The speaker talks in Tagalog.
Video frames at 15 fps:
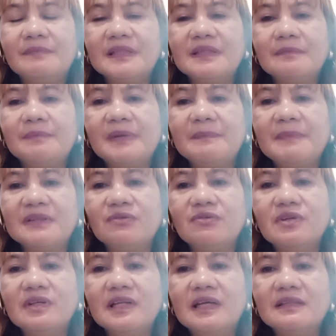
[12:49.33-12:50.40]
Pag
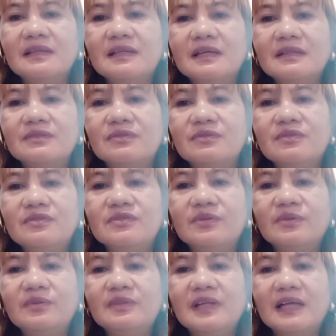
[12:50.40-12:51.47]
pagpatuloy natin ang
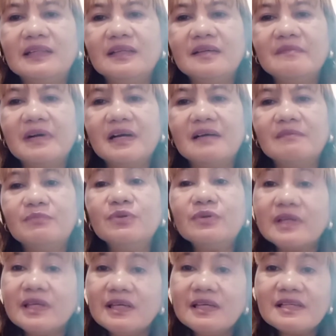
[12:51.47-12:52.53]
sunod-sunod nating mga
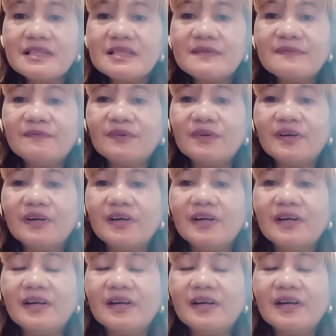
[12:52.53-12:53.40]
bookings for